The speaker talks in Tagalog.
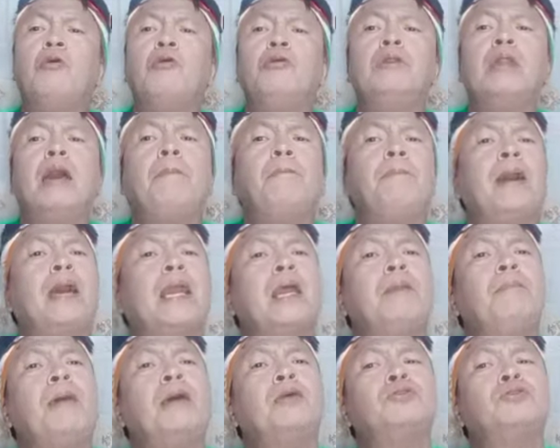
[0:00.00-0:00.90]
panahon na
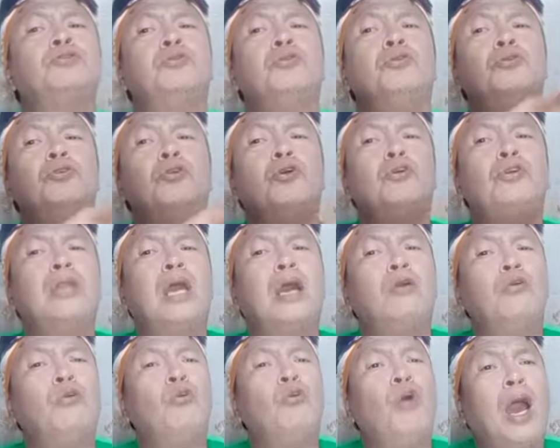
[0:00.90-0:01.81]
para magsunog
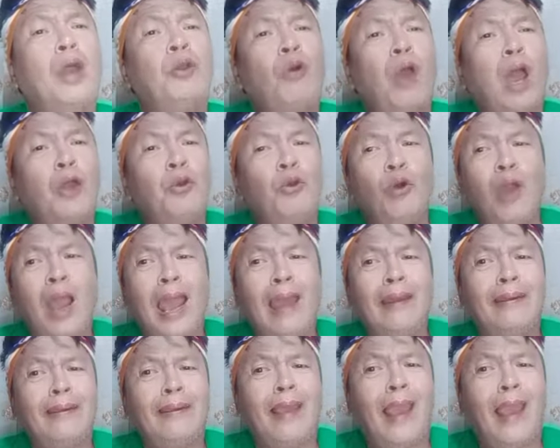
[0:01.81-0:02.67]
ng kung ano-anong